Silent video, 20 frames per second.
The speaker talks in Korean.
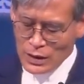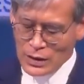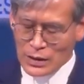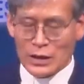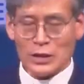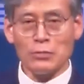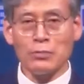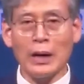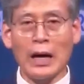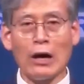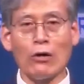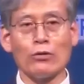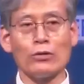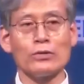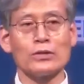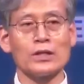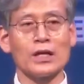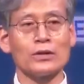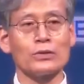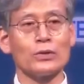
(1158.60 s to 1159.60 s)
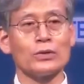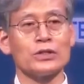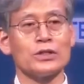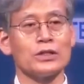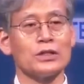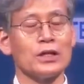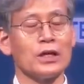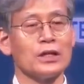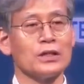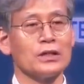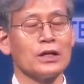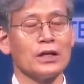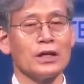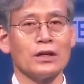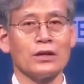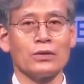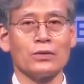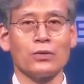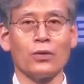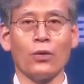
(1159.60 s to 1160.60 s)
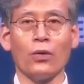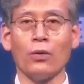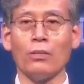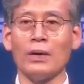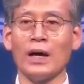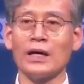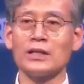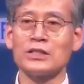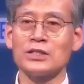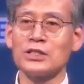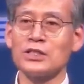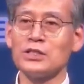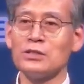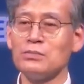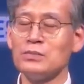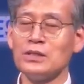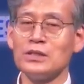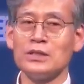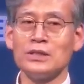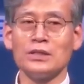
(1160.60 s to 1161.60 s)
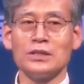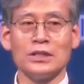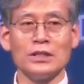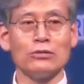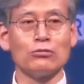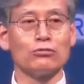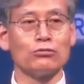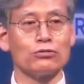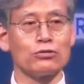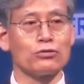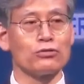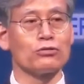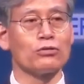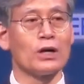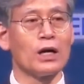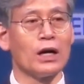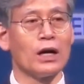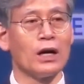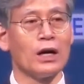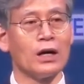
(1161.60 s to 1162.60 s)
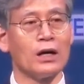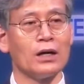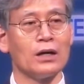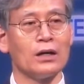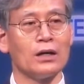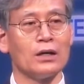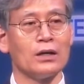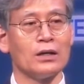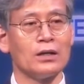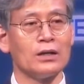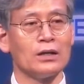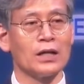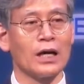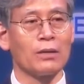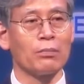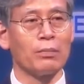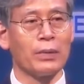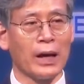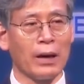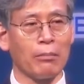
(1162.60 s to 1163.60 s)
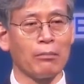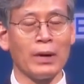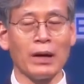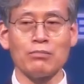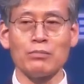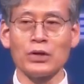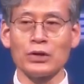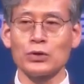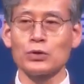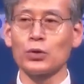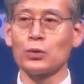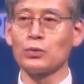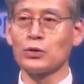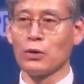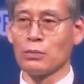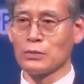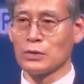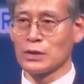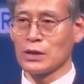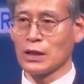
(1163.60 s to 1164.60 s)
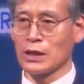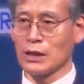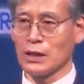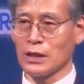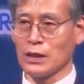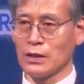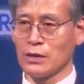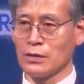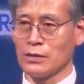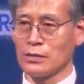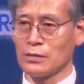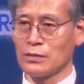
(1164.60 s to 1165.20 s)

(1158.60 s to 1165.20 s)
사실 바울 사도 시대에 로마 시민 인구 수가 약 100만 명이 조금 넘는다 그래요.